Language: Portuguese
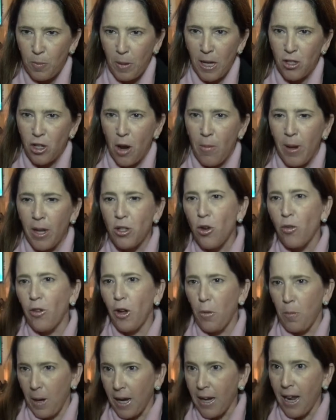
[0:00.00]
praticamente, eu venho
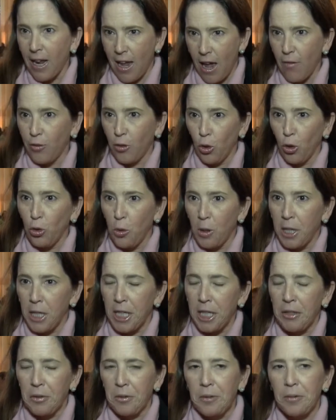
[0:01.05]
para a NRF todo
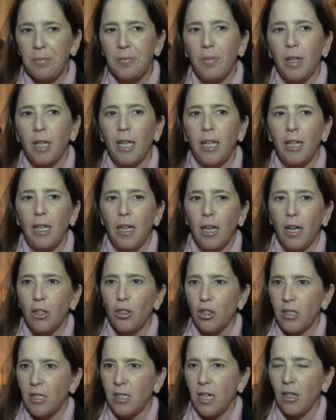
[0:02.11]
ano. E acho
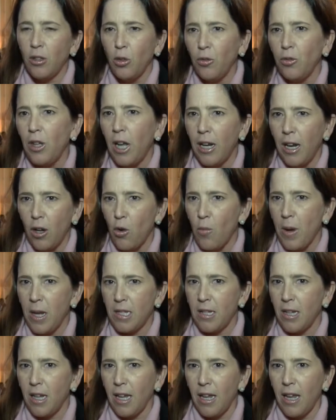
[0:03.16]
que, sem dúvida nenhuma,
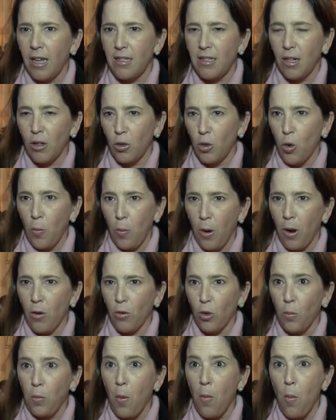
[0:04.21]
esse, esse grupo é um
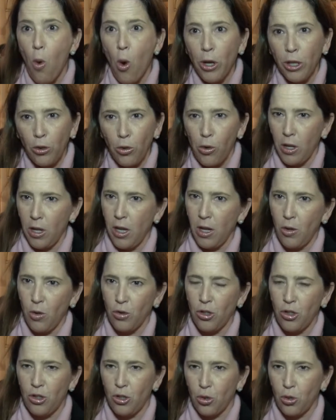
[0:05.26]
grupo muito rico
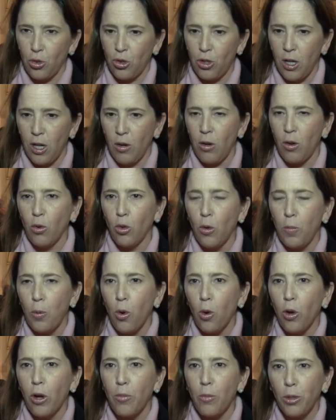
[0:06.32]
de discussão, é um grupo
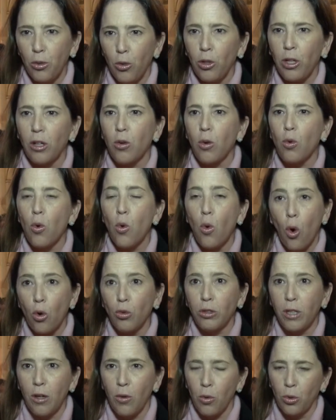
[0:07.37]
muito rico com
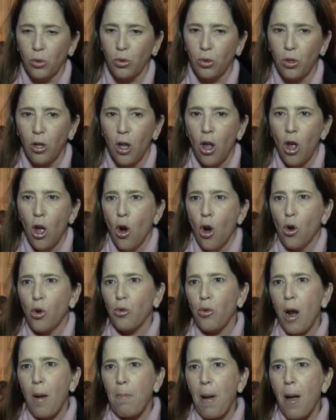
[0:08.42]
conteúdo. O
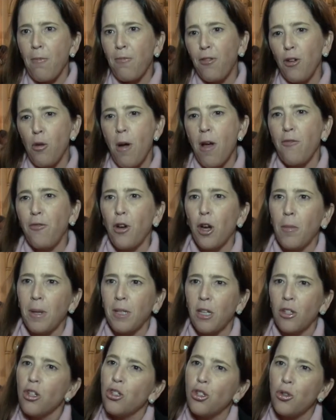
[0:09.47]
Wrap Up foi uma forma
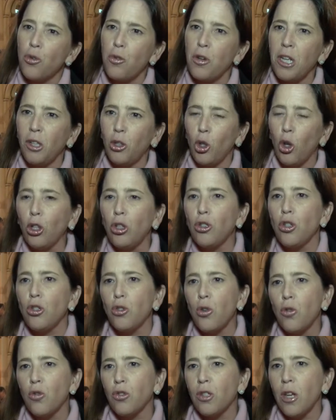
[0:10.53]
da gente unir todos os
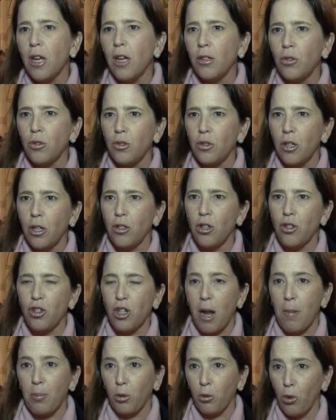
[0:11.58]
conceitos que a gente
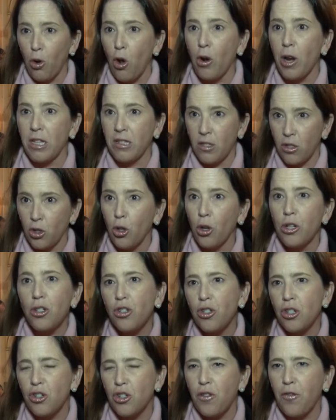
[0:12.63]
capturou nesses dois
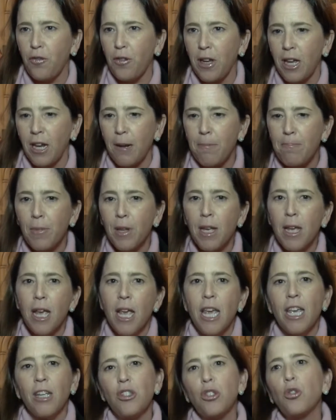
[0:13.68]
dias de feira
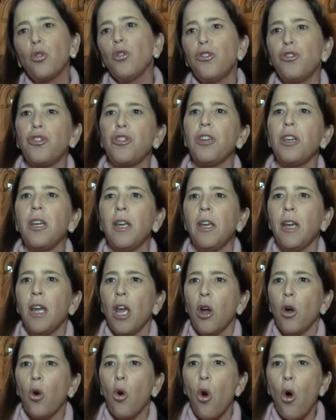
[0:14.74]
e discutir
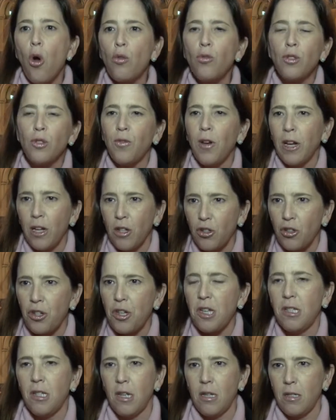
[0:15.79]
com os
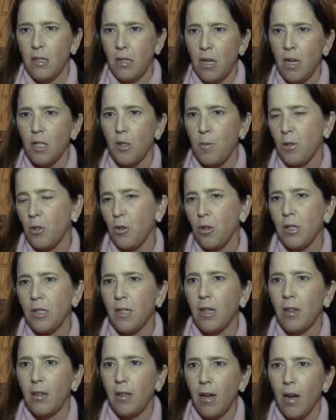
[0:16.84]
varejistas e as pessoas que
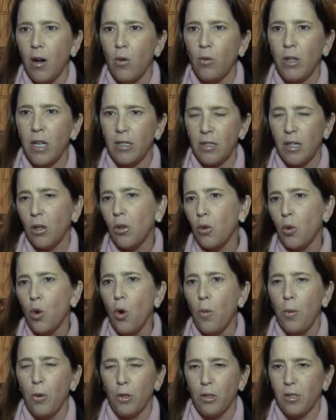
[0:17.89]
estão nesse
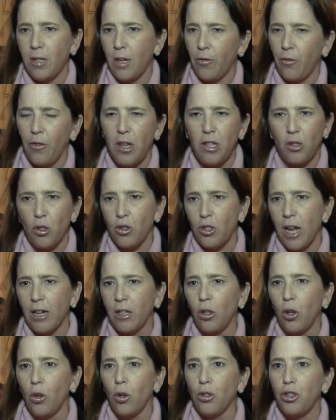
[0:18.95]
grupo, serviços,
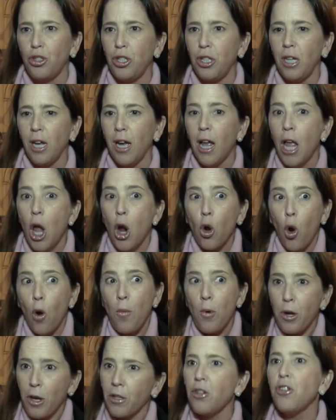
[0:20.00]
tecnologia, como
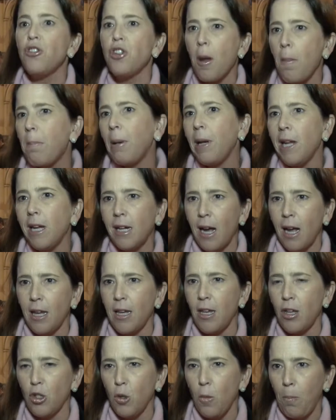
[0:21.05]
que a gente aplica
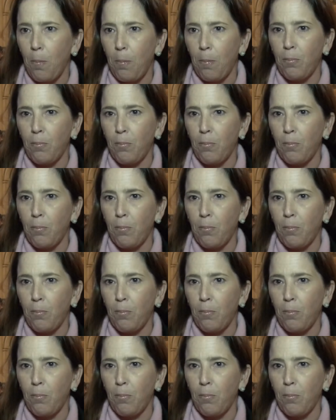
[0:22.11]
isso